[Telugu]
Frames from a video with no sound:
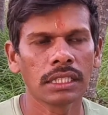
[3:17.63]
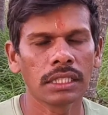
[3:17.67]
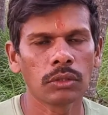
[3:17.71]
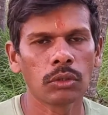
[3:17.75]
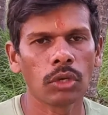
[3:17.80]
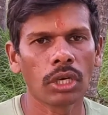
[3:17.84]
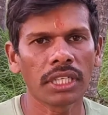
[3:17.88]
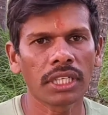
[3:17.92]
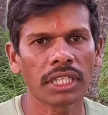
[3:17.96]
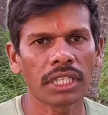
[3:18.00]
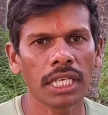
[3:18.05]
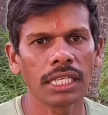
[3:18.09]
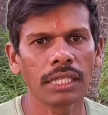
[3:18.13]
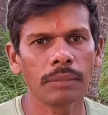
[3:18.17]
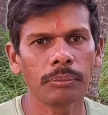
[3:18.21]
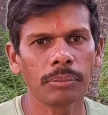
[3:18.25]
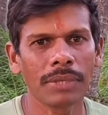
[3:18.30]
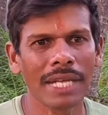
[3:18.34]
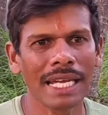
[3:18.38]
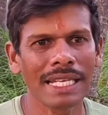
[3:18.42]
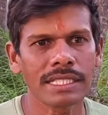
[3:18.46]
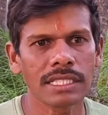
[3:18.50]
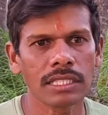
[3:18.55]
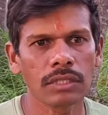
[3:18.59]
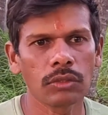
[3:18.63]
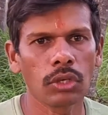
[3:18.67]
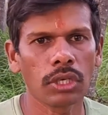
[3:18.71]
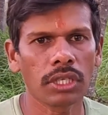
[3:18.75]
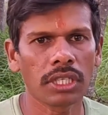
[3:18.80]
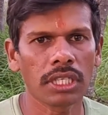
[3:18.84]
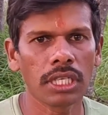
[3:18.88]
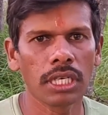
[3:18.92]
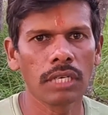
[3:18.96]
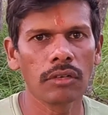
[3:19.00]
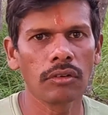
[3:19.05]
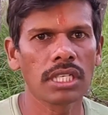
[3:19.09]
గొట్టాలని ప్లాస్టిక్
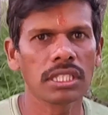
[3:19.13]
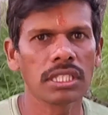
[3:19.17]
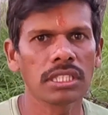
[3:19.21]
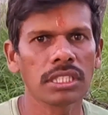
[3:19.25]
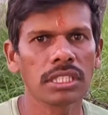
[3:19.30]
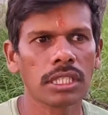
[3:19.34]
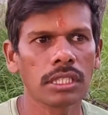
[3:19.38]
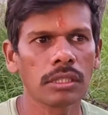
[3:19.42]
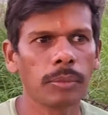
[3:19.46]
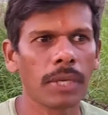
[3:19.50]
గొట్టాలను వాడుతున్నారు